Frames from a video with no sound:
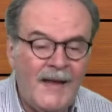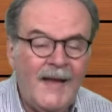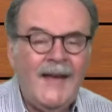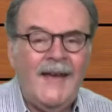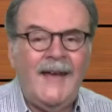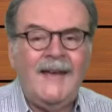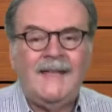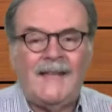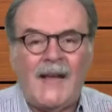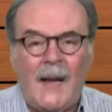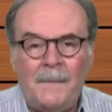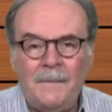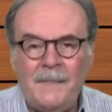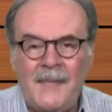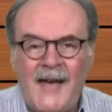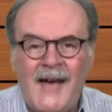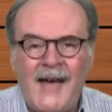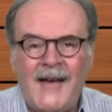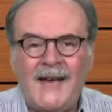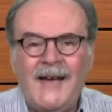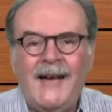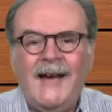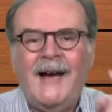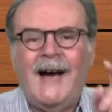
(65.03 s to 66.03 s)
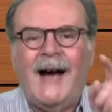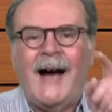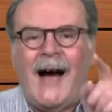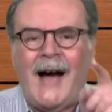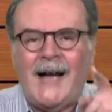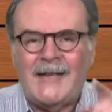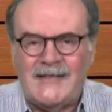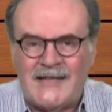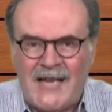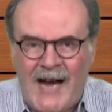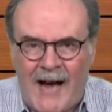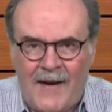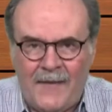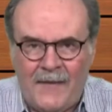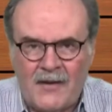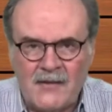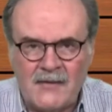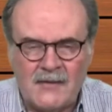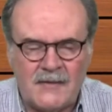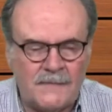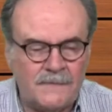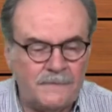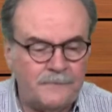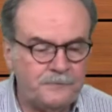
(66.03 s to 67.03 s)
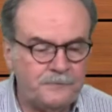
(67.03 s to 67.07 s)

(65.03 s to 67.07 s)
y también a Chávez.